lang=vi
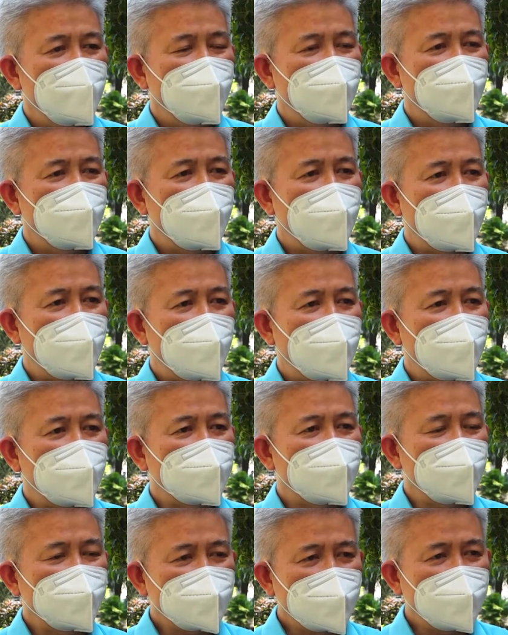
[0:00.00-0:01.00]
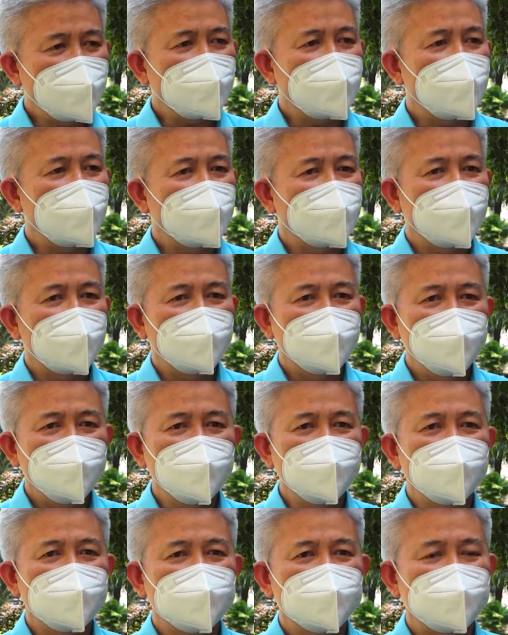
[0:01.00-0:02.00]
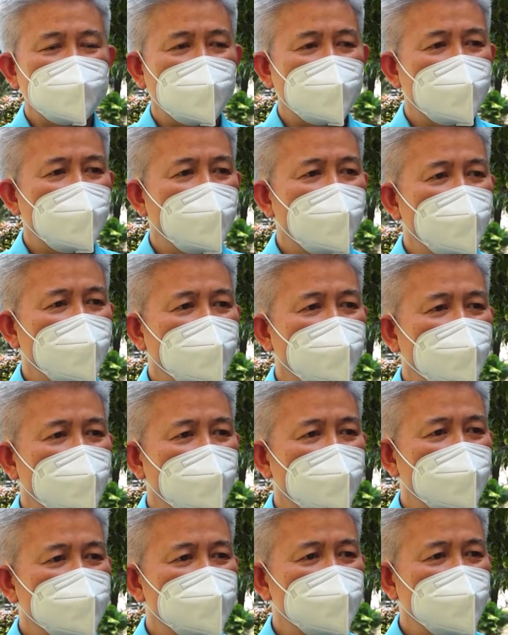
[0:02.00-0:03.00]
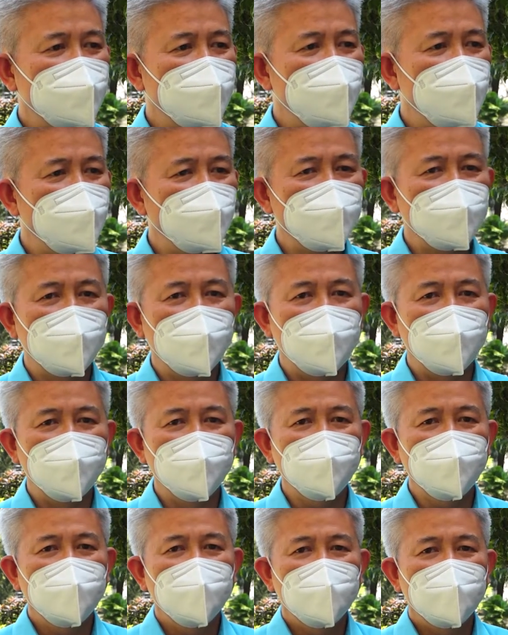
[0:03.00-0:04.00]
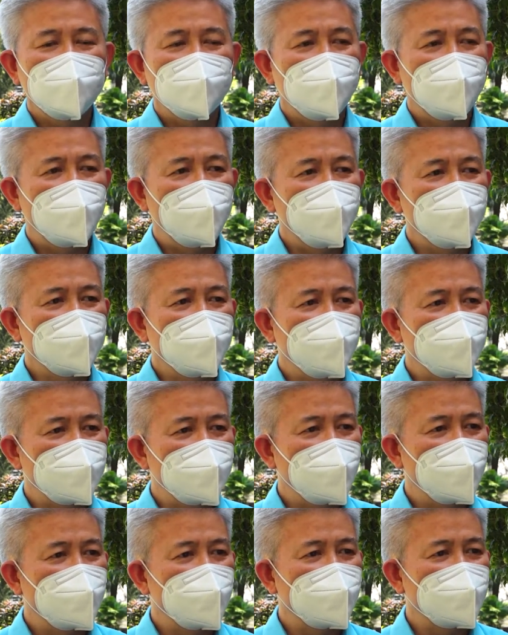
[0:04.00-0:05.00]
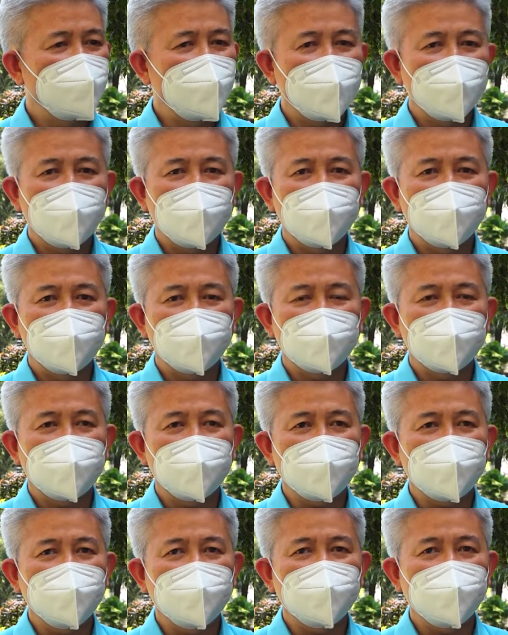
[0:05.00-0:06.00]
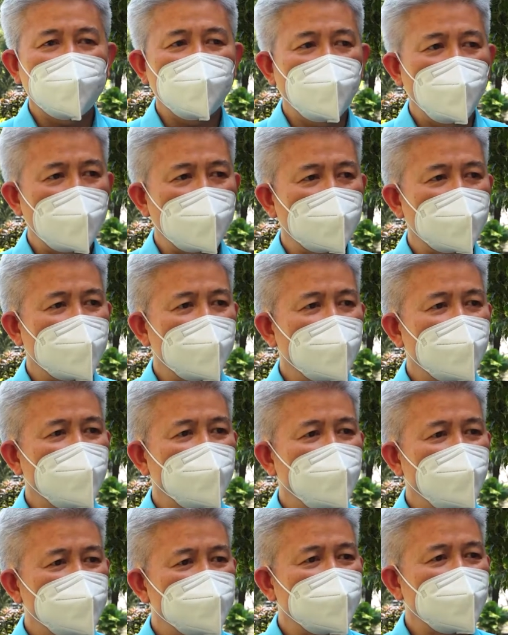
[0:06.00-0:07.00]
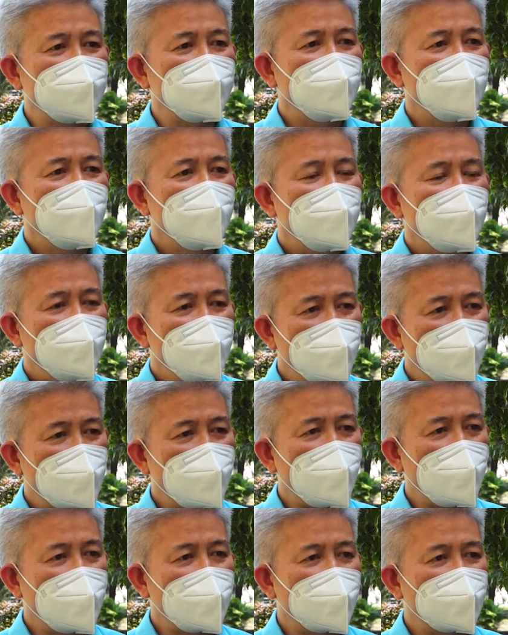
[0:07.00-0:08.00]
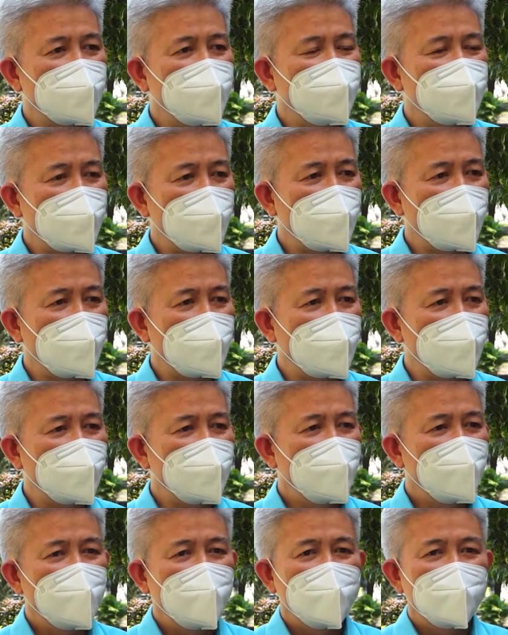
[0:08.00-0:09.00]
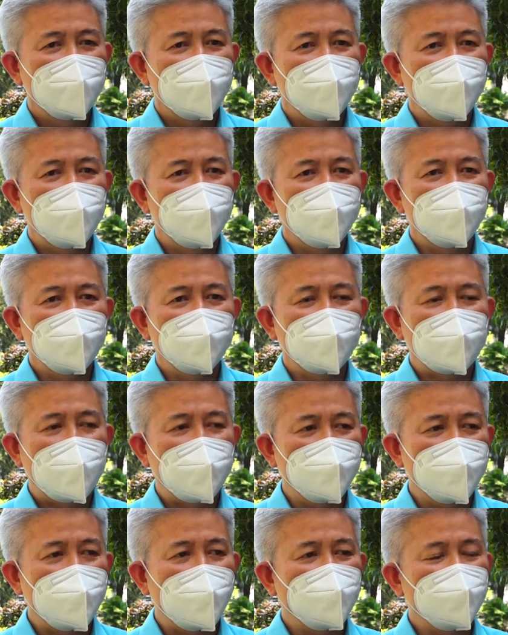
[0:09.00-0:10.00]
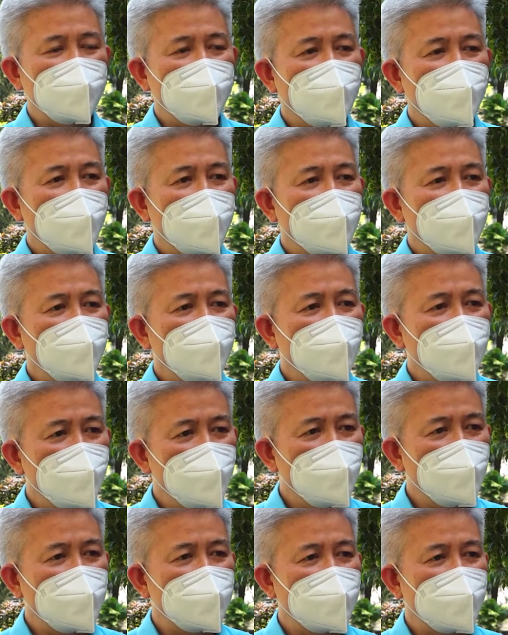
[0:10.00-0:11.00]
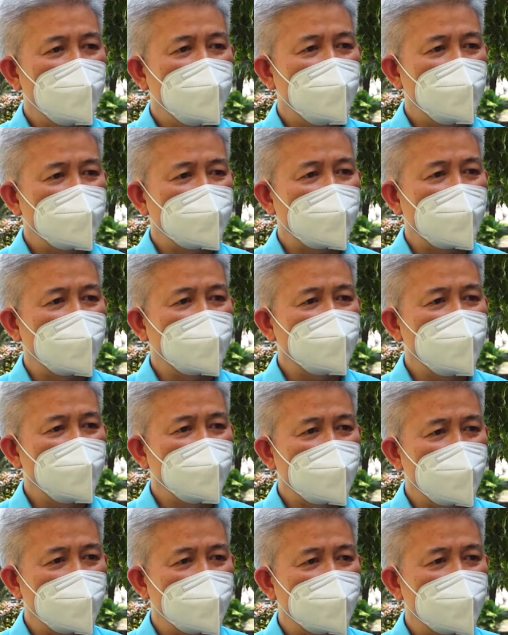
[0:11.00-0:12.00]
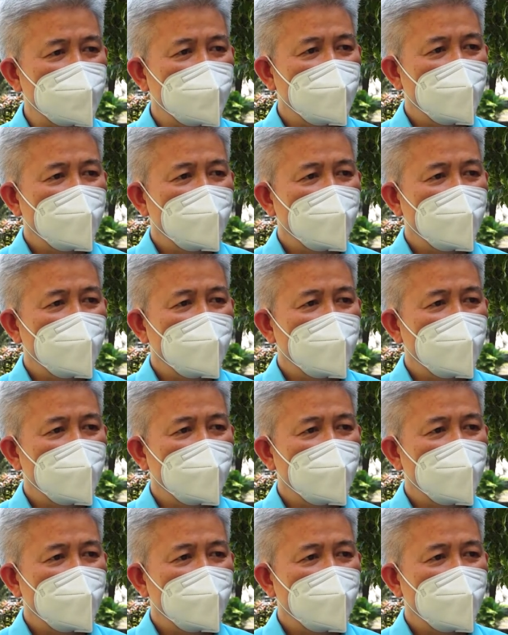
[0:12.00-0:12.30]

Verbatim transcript: và chắc chắn rằng nhà nước sẽ có những cái sự điều chỉnh để kịp thời ban hành các cái pháp luật, các cái chính sách liên quan đến văn hóa, để đảm bảo văn hóa luôn luôn là nền tảng tinh thần,